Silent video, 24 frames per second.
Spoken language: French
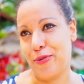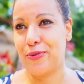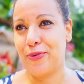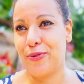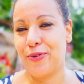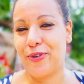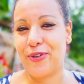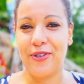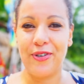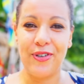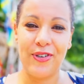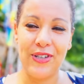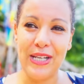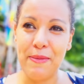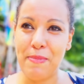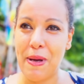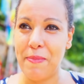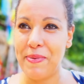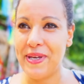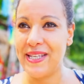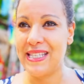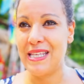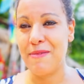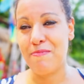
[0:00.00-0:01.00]
Donc euh, les
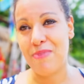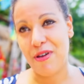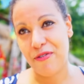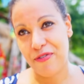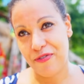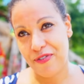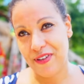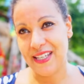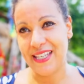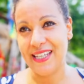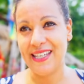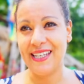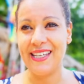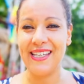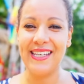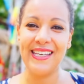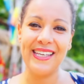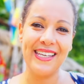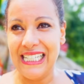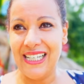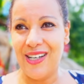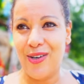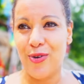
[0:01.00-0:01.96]
papiers n'étaient pas faits.